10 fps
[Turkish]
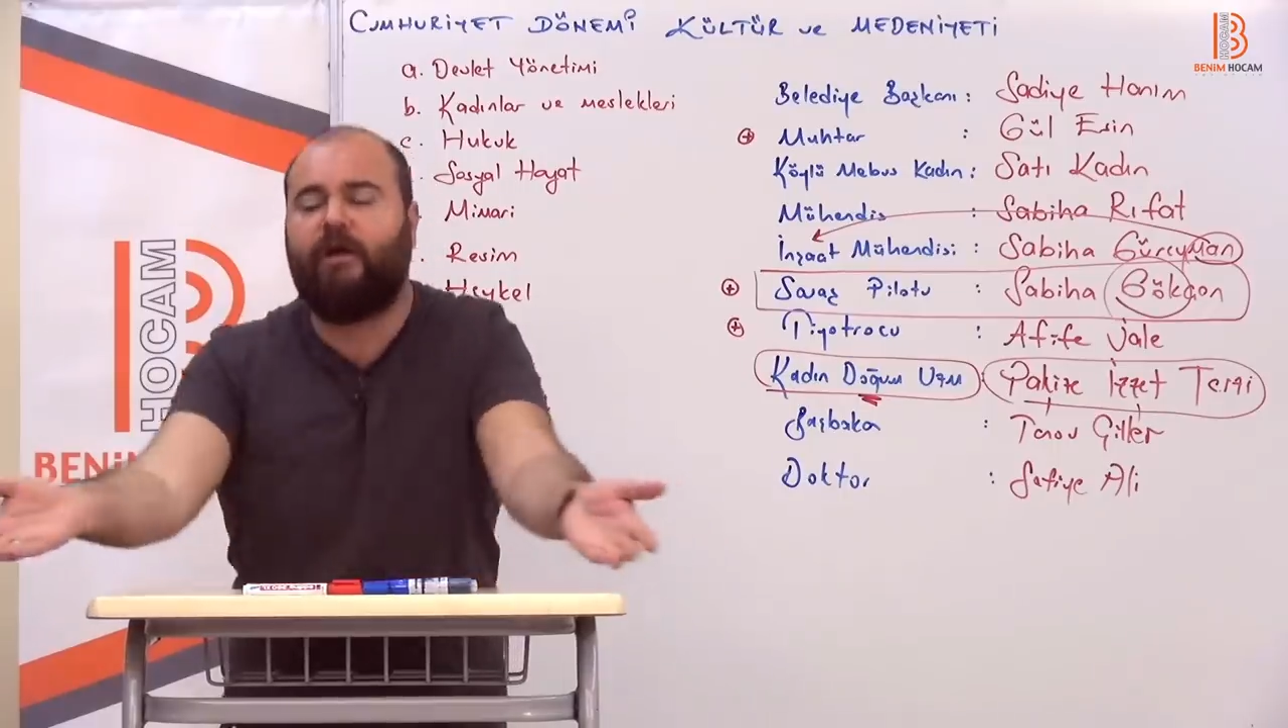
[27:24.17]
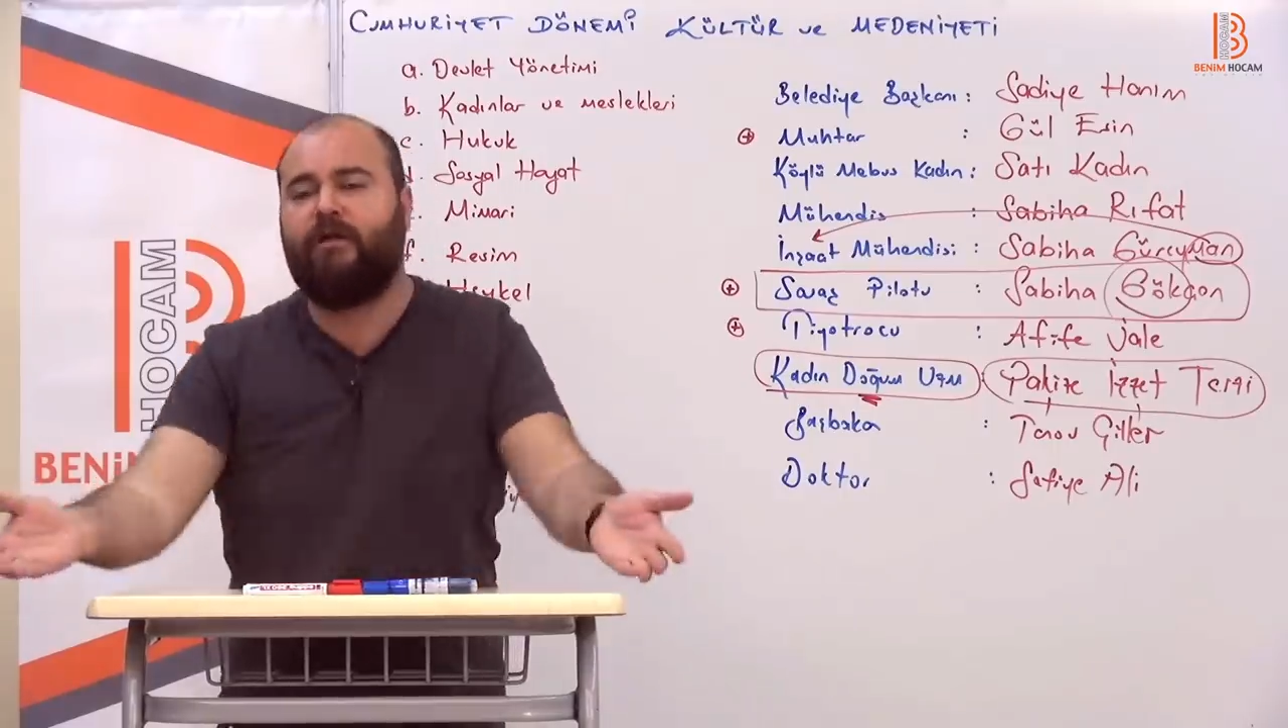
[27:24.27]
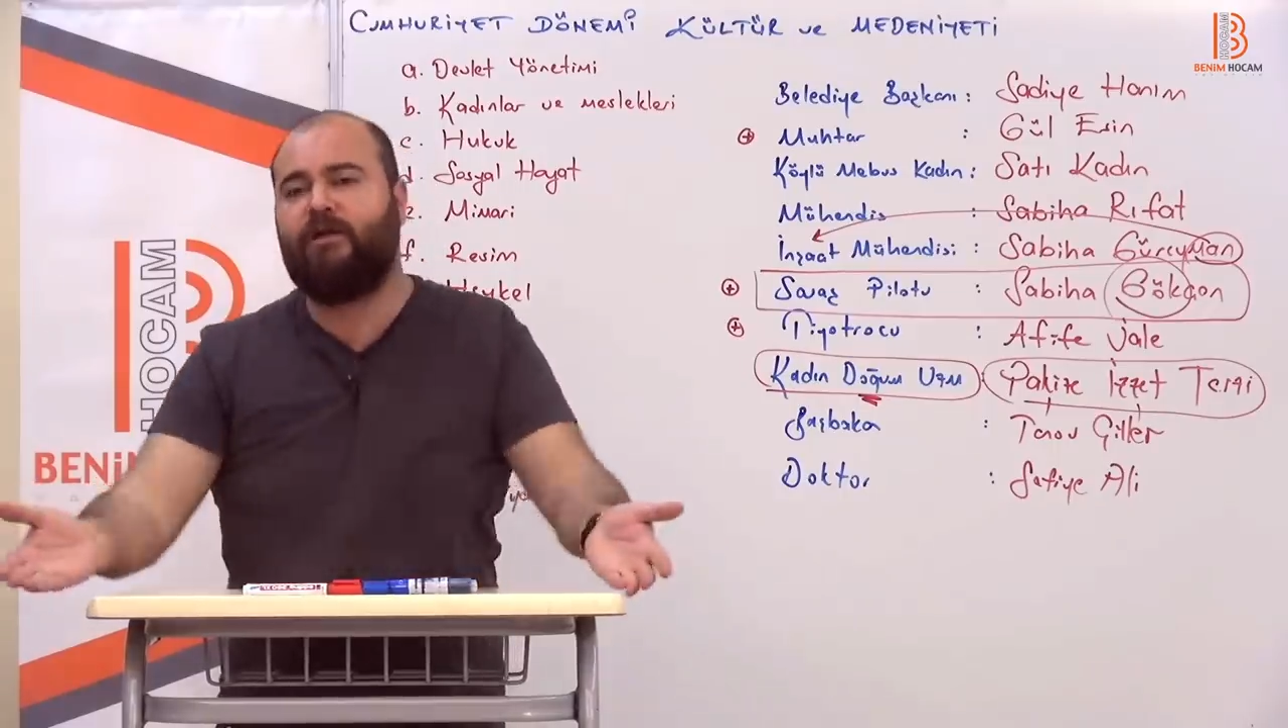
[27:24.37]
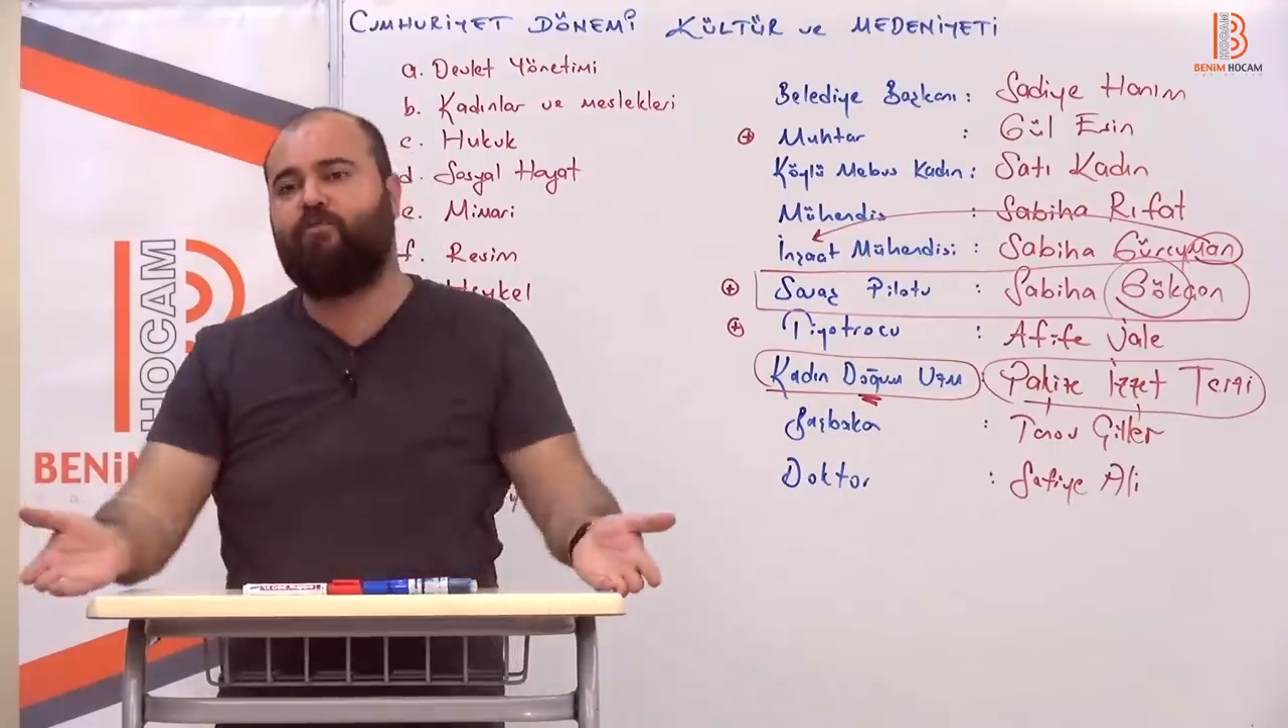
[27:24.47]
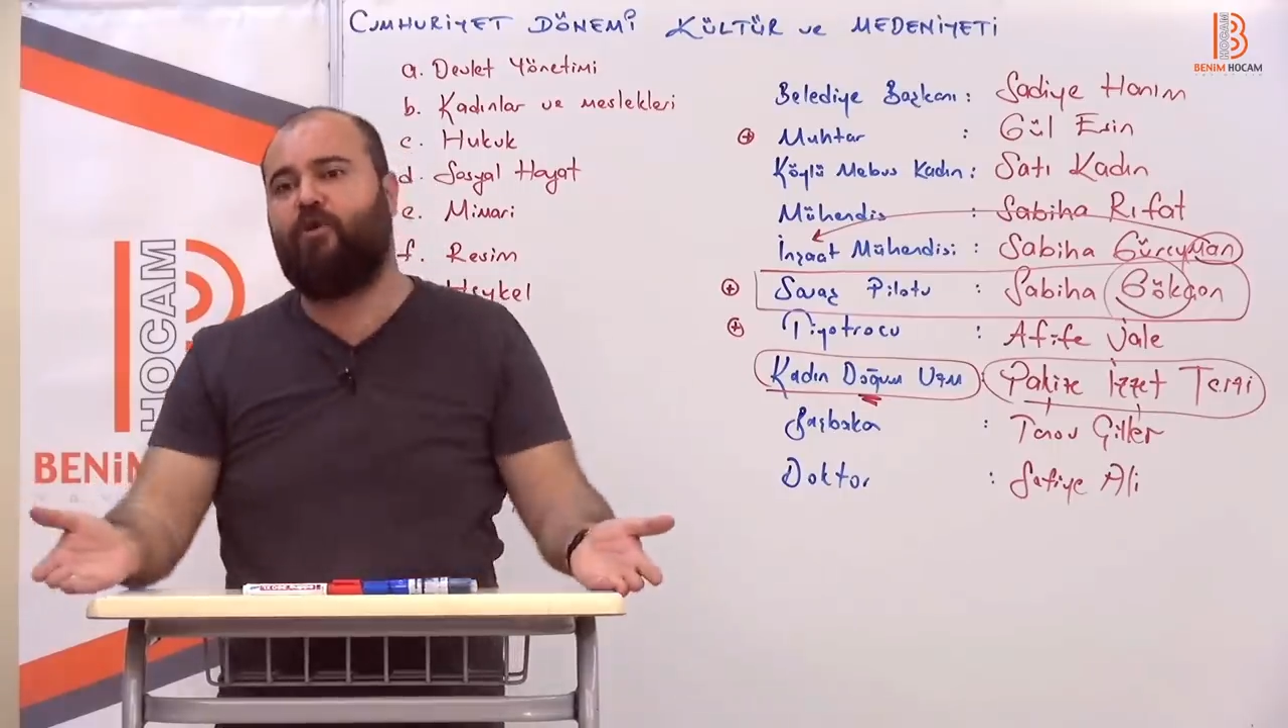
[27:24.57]

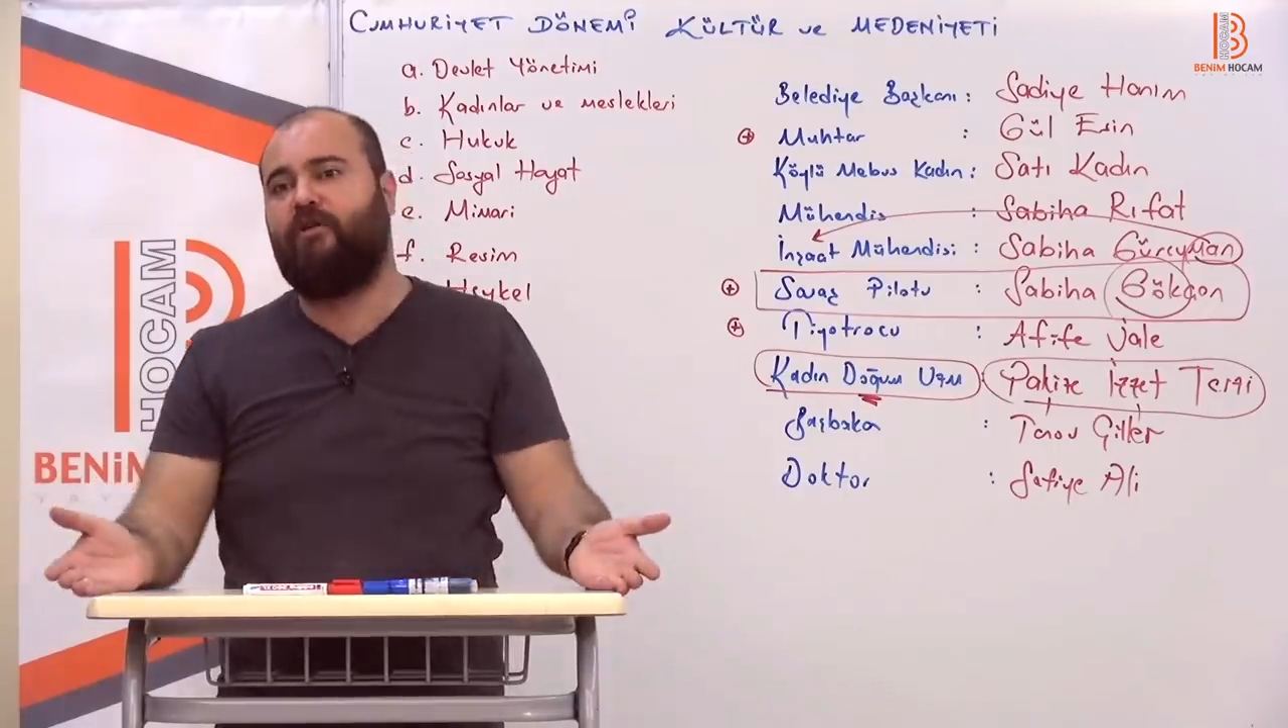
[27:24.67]
arkadaş bu